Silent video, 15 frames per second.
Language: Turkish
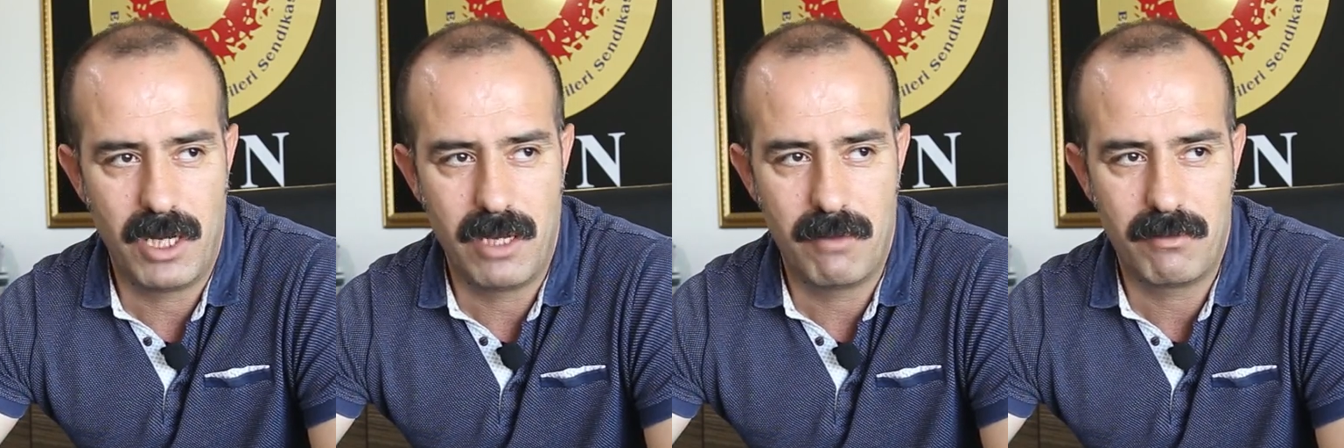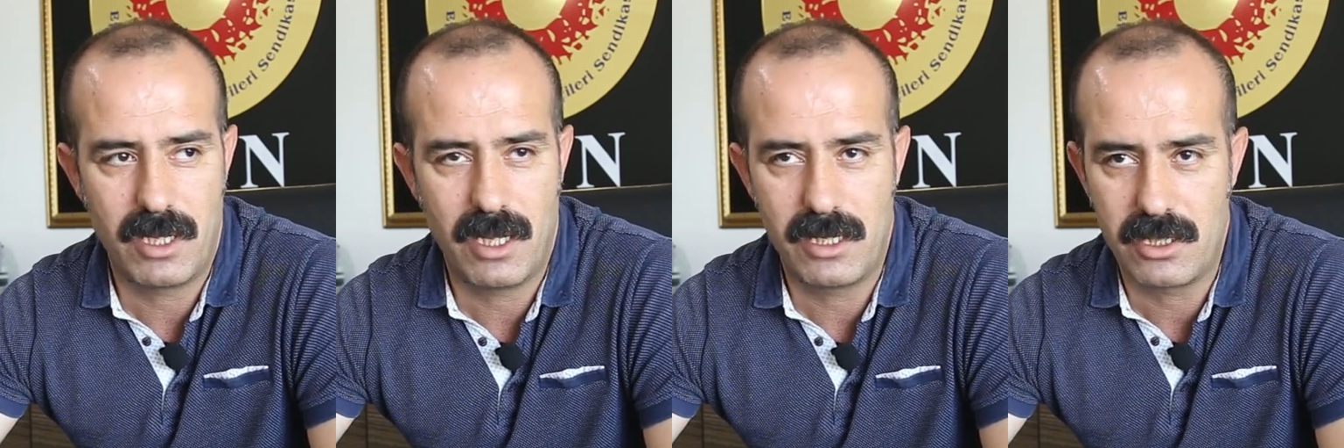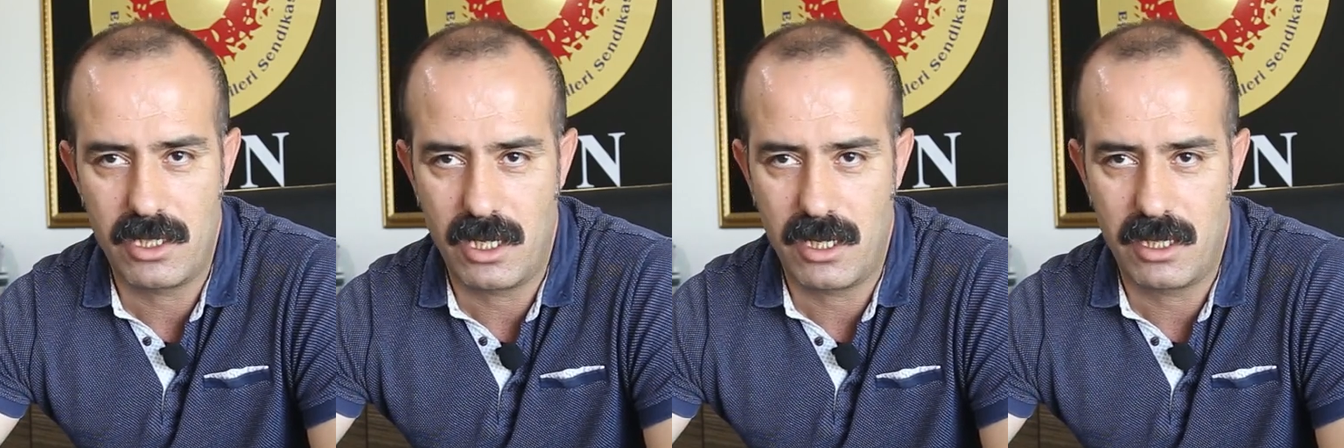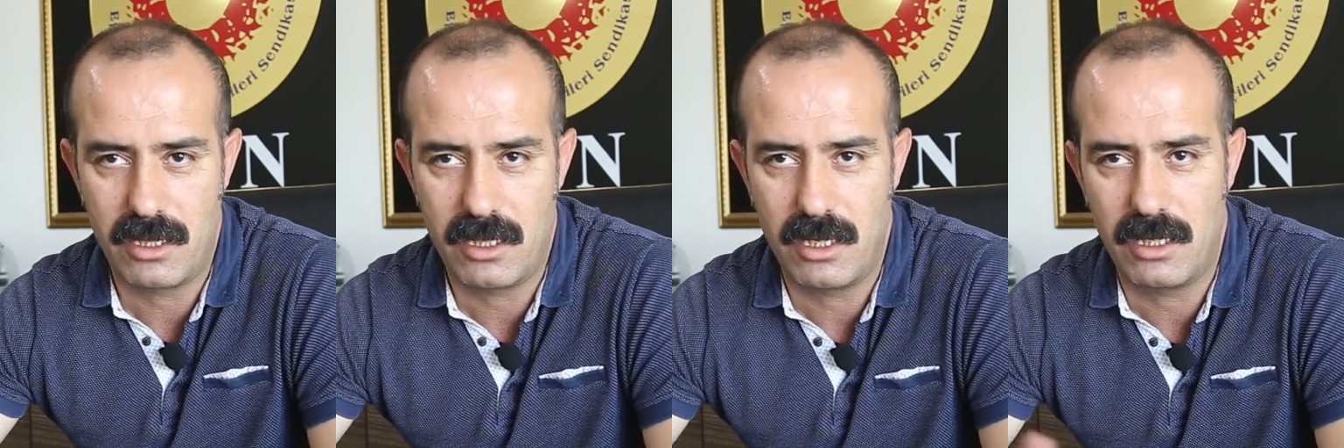bilimde,
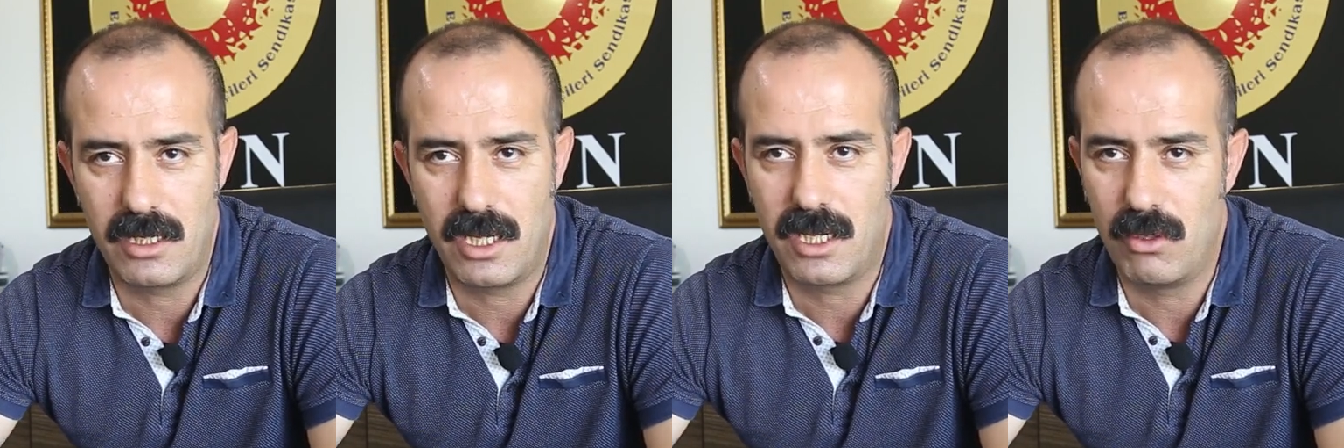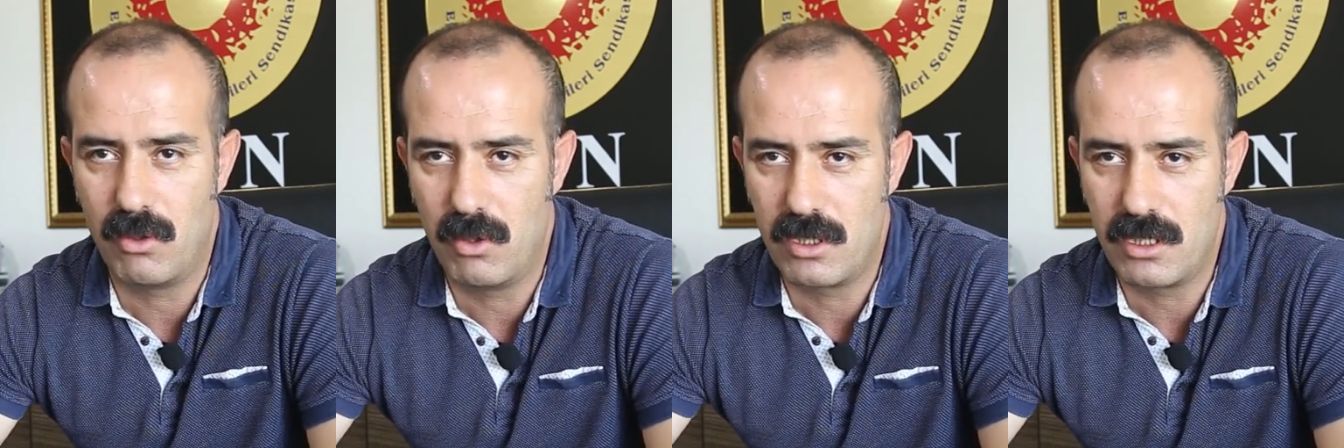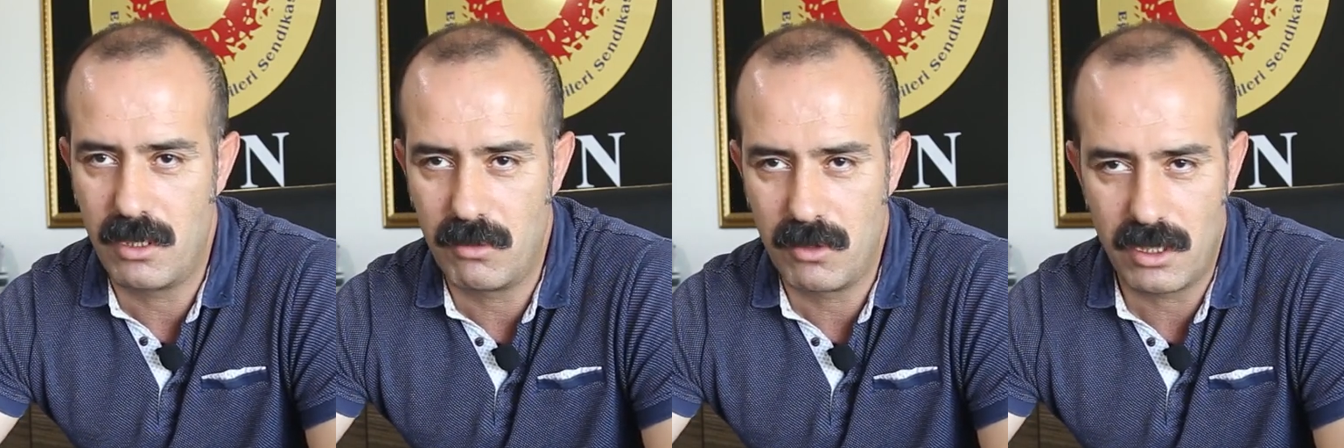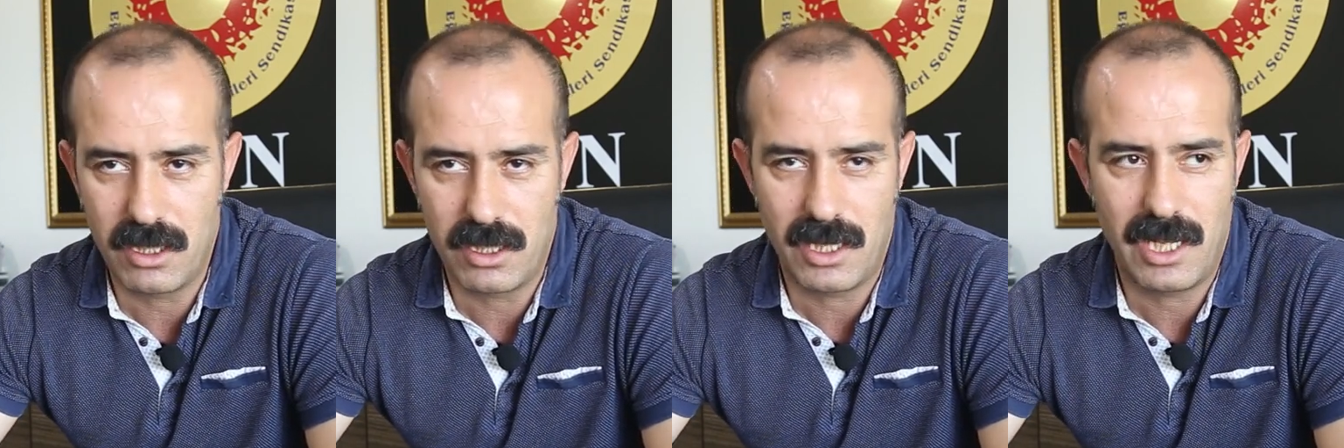sanatta, teknolojide bu
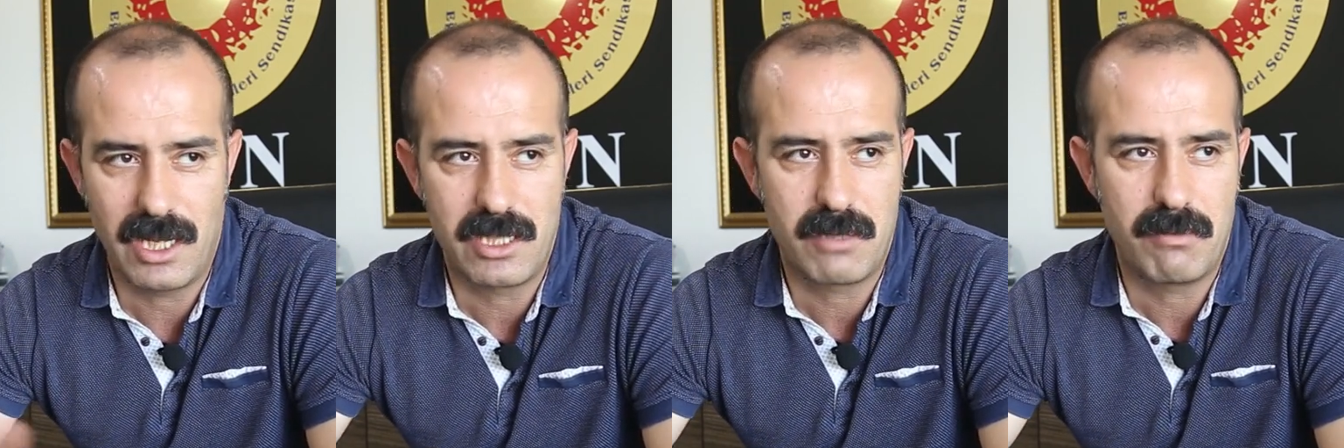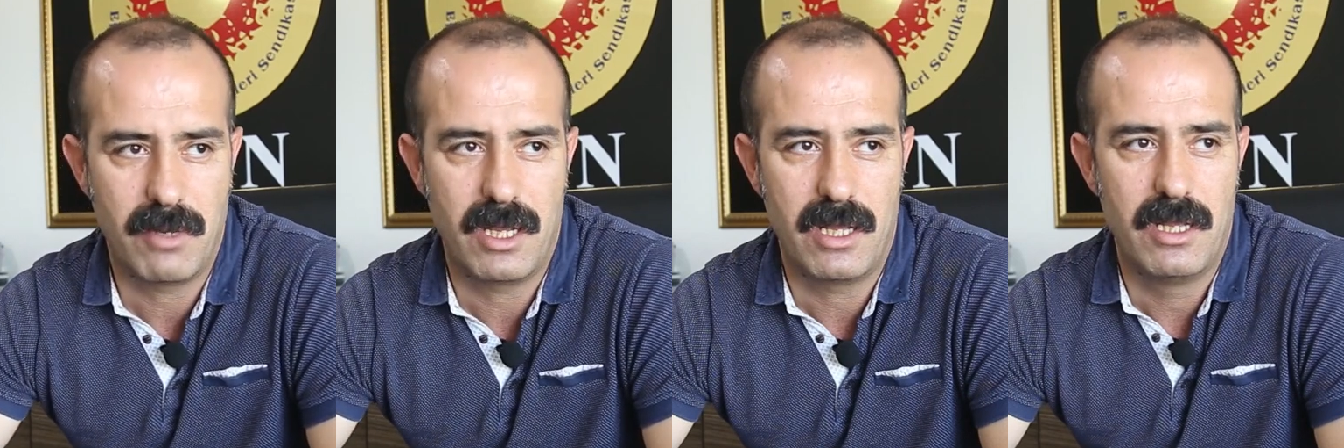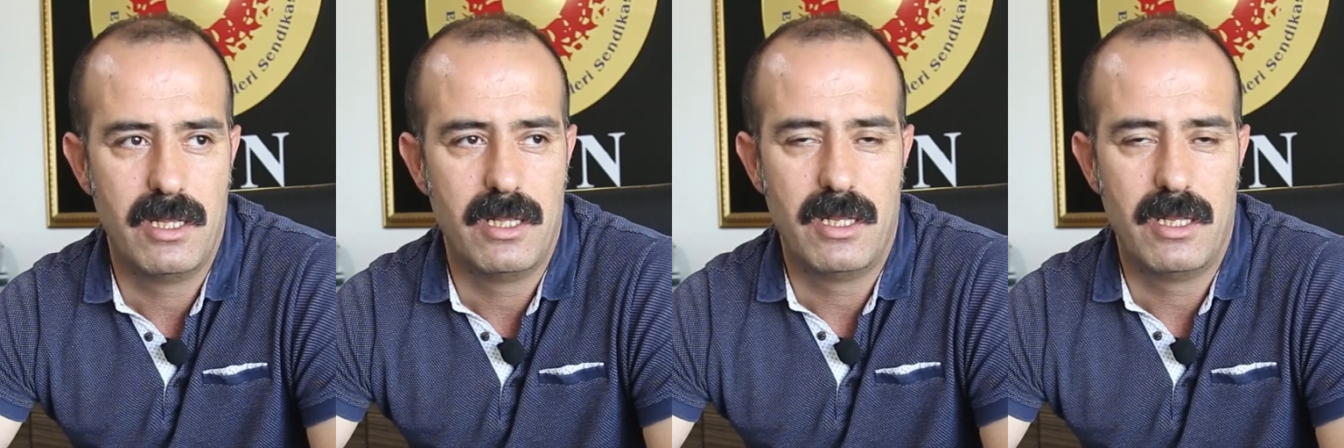kadar gelişme